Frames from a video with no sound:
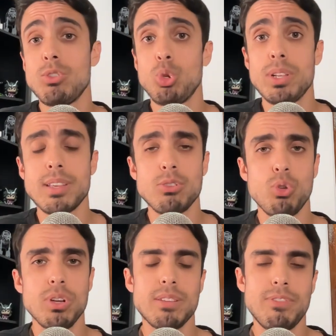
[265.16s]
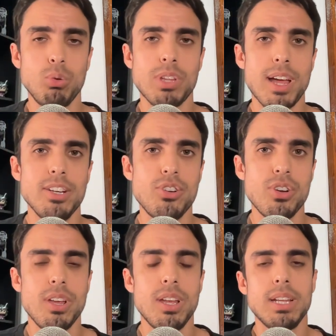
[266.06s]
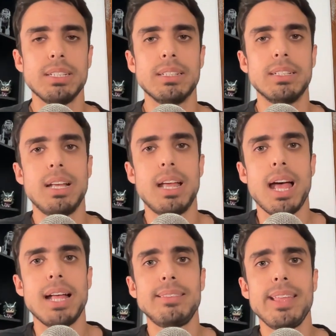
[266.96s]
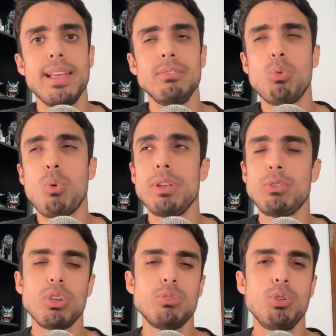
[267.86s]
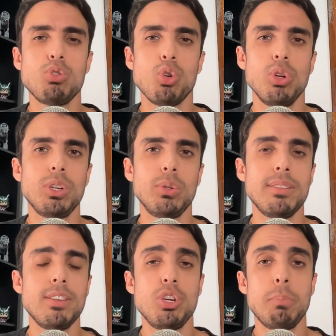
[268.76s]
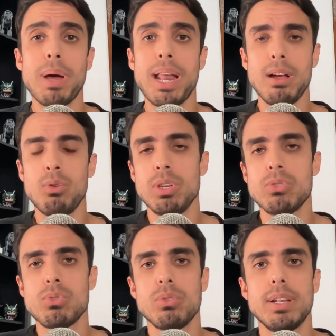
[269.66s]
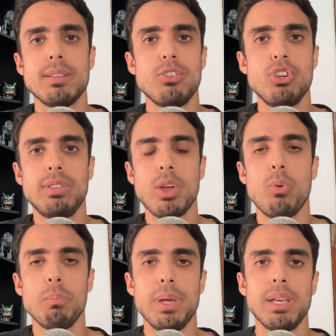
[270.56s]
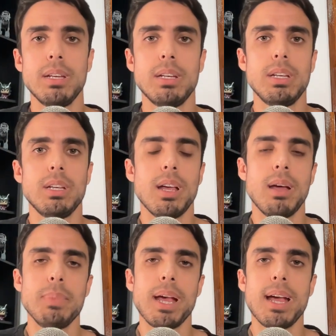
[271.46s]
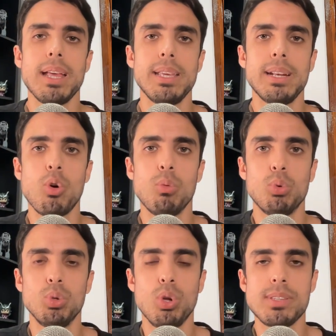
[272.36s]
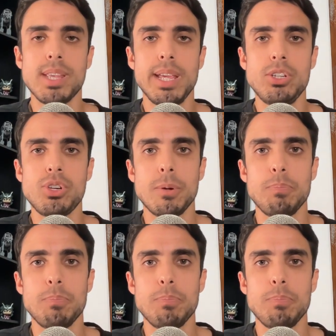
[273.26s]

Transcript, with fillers: todas as noites na faculdade, né? até no momento de 2018 que eu decidi parar com isso, né? decidi interromper a minha carreira como docente,